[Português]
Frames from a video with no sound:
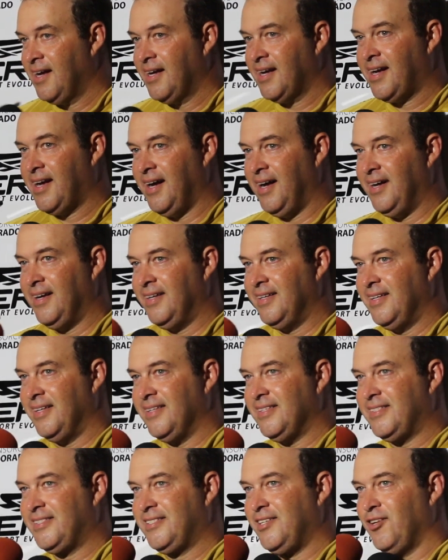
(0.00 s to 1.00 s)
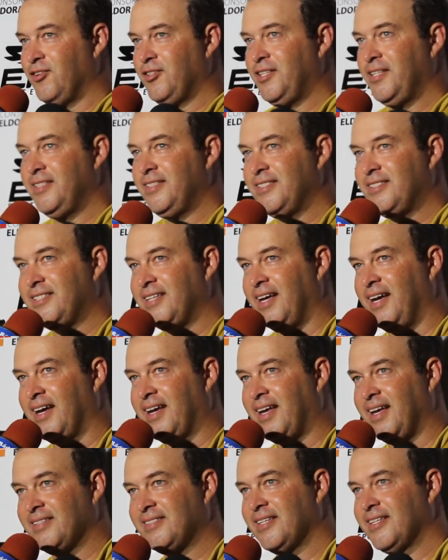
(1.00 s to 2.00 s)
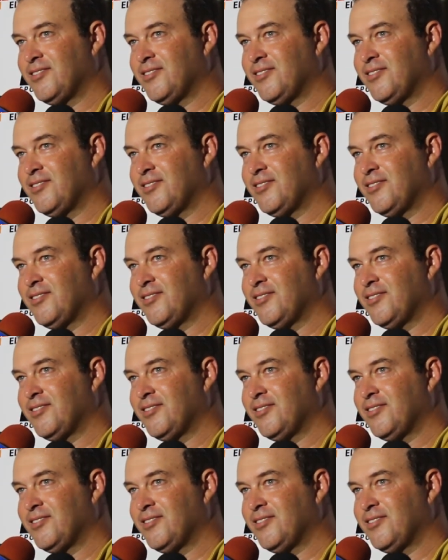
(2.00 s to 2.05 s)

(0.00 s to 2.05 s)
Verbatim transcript: Cara, se eu te disser que essa